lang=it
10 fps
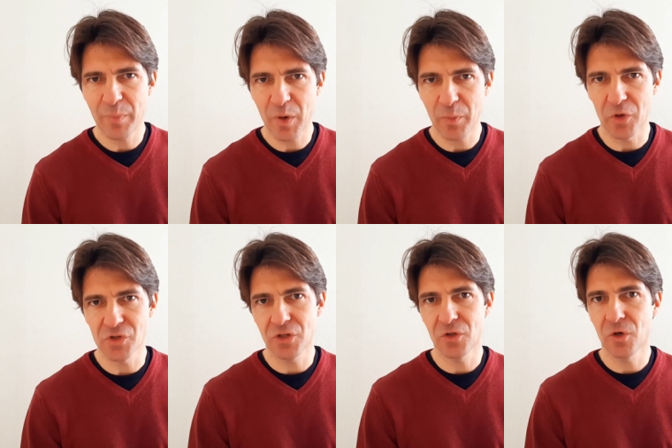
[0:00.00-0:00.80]

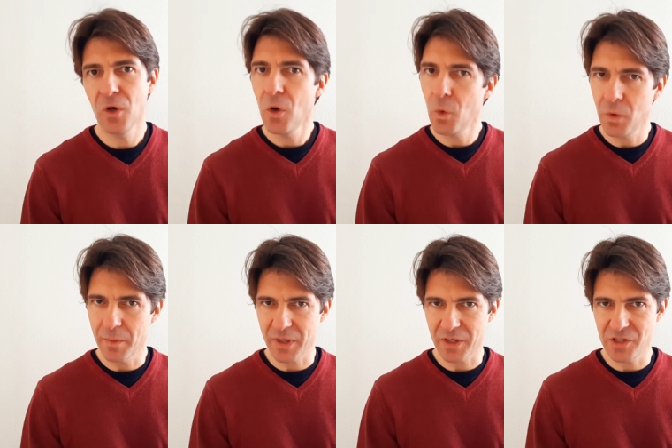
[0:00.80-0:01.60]
proposito, una
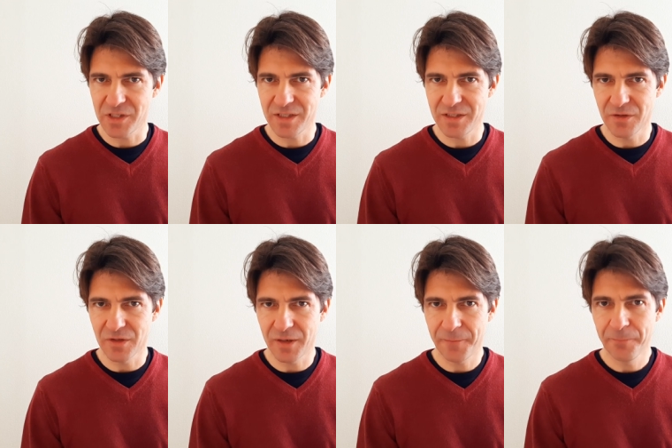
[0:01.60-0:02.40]

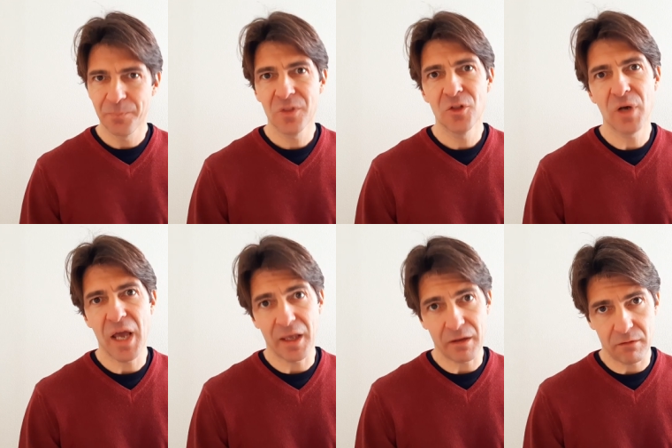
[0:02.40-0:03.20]
precisazione. Non
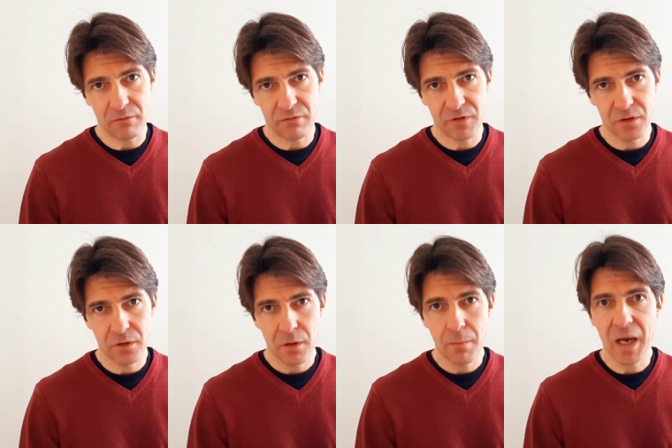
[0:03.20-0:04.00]
è infido,
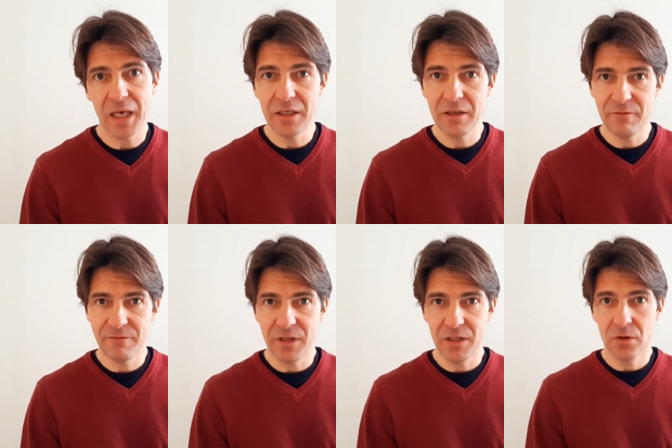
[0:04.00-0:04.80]
ma
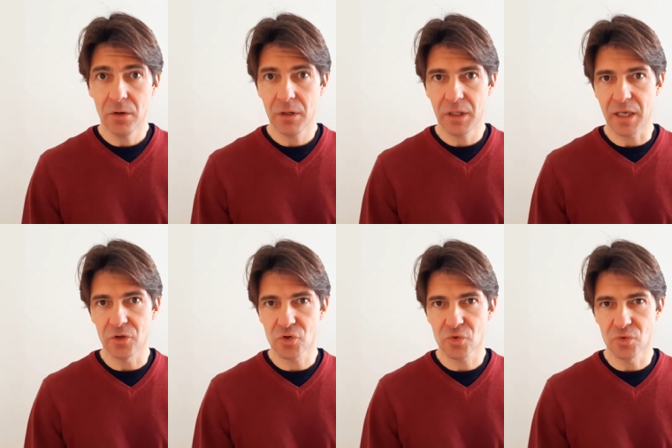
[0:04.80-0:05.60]
infido
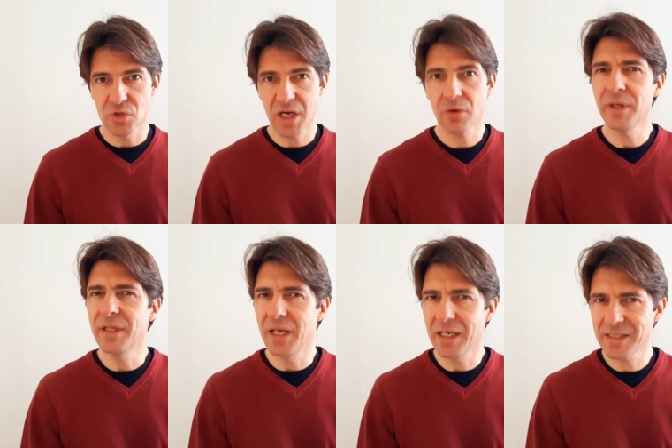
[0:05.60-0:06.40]
chiedo scusa.
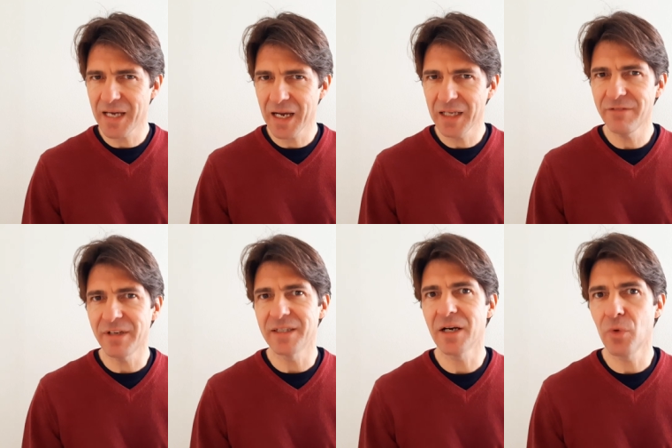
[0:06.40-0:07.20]
Quindi la saga
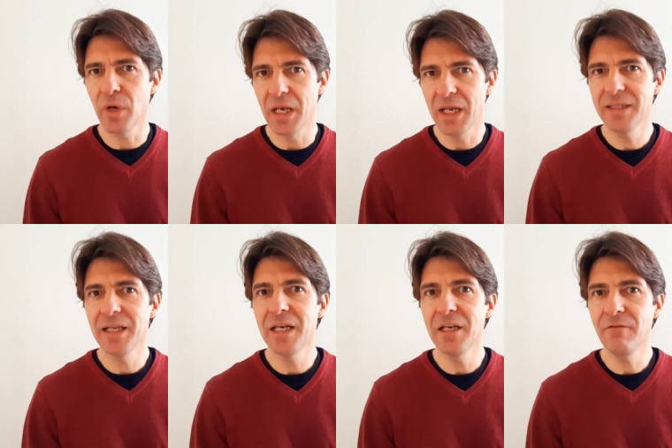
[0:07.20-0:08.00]
diventa quella
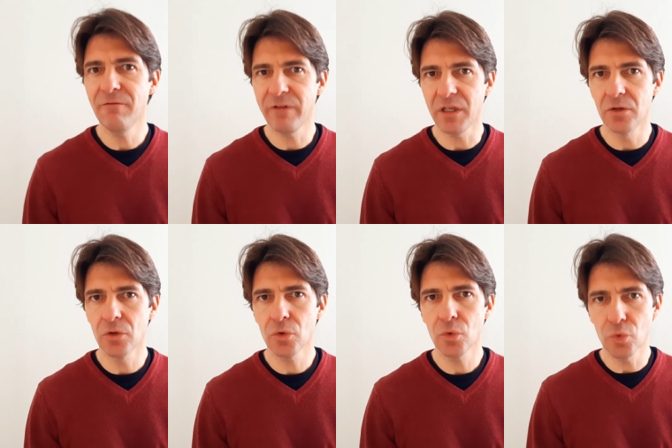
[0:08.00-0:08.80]
dell'infido
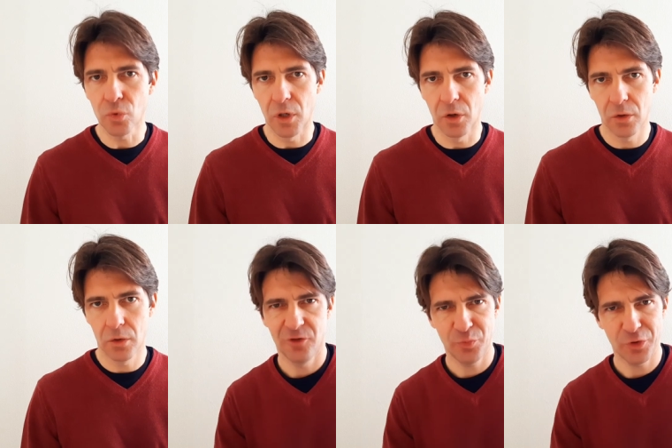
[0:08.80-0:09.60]
cuculo.
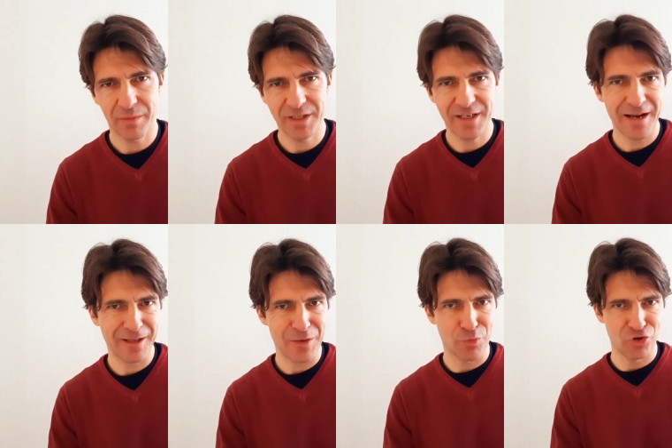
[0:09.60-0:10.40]
Dopo la bandiera
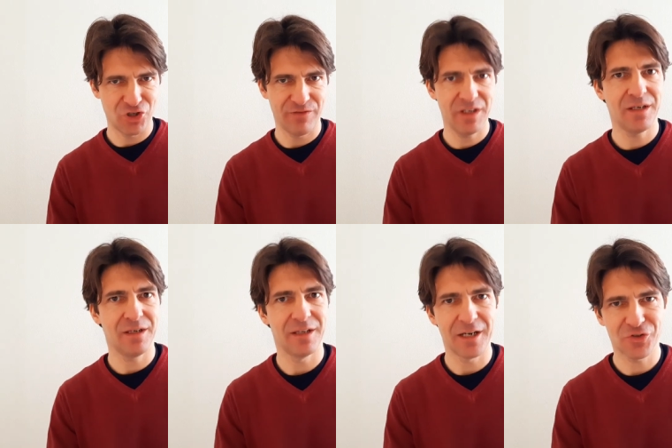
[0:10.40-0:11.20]
dei bolscevichi
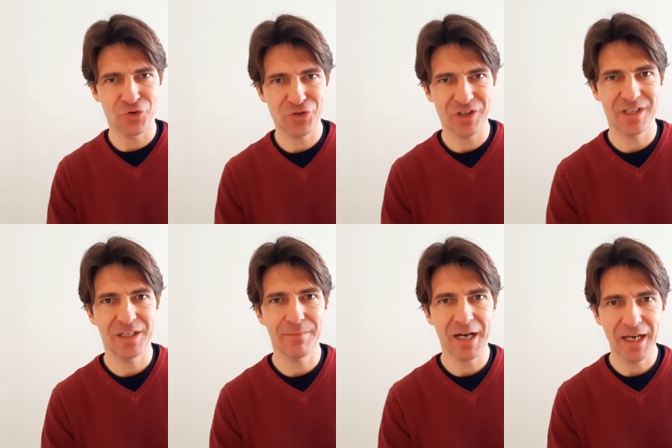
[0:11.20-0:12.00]
della scorsa
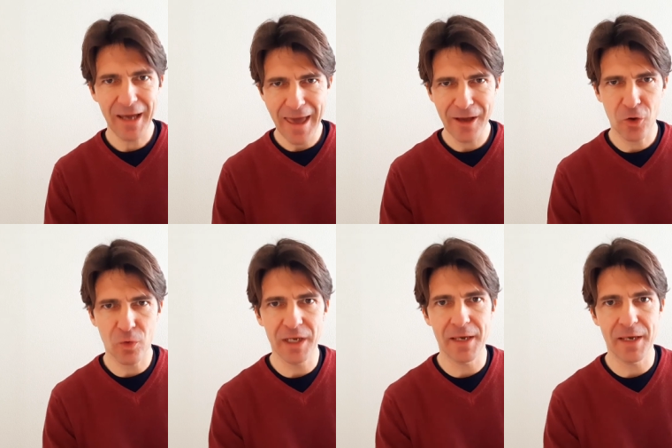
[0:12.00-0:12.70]
settimana, ecco qualche